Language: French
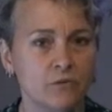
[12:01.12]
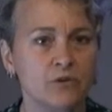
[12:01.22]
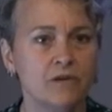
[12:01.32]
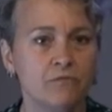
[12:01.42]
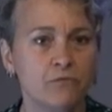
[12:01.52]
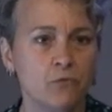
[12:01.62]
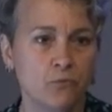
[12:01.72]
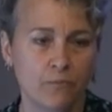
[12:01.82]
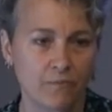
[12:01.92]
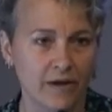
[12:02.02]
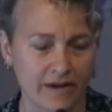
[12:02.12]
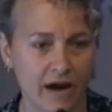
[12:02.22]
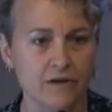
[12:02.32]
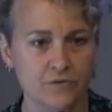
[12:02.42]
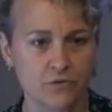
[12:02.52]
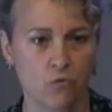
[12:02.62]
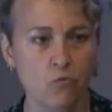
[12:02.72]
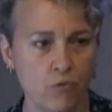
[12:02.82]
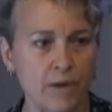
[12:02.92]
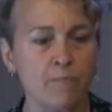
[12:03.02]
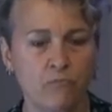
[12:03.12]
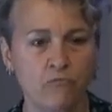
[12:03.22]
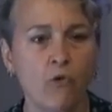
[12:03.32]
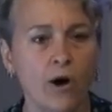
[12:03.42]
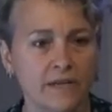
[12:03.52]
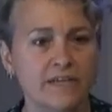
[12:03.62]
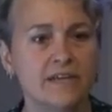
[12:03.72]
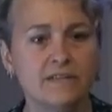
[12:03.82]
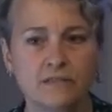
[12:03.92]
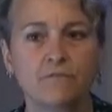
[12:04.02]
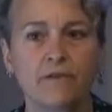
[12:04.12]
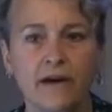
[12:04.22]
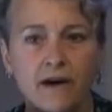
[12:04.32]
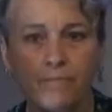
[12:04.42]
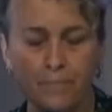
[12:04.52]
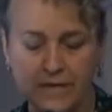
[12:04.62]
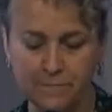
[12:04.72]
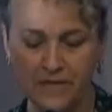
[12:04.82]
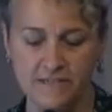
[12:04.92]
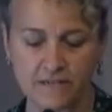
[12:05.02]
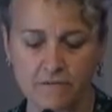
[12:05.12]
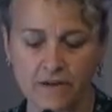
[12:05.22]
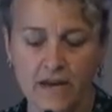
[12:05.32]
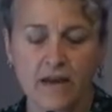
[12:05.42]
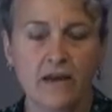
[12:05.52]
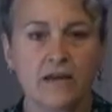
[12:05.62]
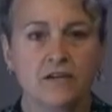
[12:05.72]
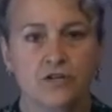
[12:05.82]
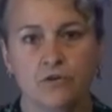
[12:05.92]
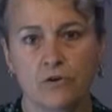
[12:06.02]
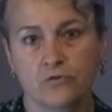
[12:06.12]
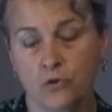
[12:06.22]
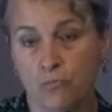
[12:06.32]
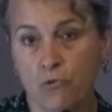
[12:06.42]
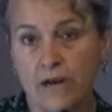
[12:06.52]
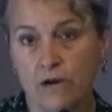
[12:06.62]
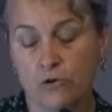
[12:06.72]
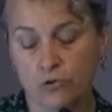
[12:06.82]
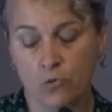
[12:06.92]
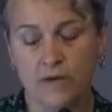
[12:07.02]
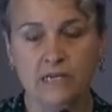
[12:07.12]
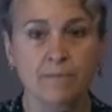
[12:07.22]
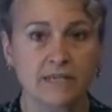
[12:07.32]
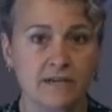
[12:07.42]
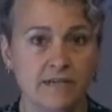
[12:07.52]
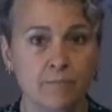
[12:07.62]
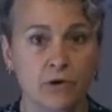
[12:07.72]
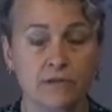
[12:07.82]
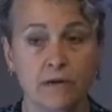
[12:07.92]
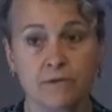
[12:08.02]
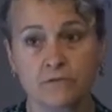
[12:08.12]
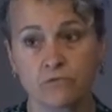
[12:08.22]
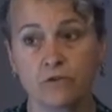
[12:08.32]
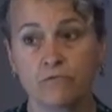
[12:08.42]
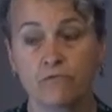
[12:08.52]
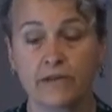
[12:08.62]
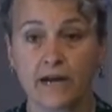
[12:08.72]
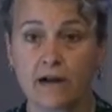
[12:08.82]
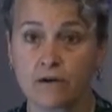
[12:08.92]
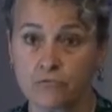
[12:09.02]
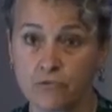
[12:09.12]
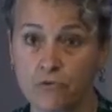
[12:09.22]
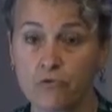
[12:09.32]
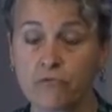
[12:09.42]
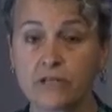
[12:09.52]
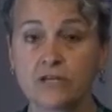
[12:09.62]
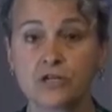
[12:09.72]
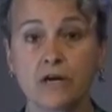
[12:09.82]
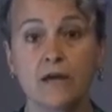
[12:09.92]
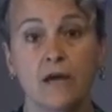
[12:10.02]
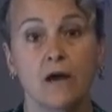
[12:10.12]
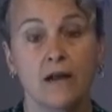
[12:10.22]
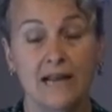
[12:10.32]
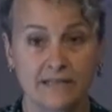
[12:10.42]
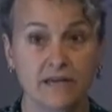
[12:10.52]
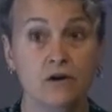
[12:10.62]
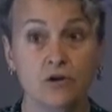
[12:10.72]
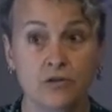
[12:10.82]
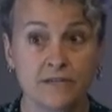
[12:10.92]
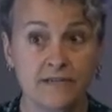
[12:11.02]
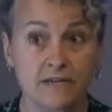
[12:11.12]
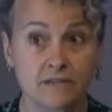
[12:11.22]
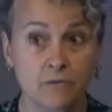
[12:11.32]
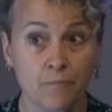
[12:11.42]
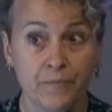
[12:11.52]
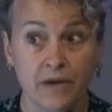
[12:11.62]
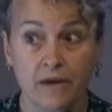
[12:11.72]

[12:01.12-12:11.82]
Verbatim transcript: donc il faut grâce au web, pouvoir lier différentes perspectives. Et ce point-là, le troisième, est très important parce qu'au niveau fédéral, en tout cas, on le voit déjà, la décolonisation.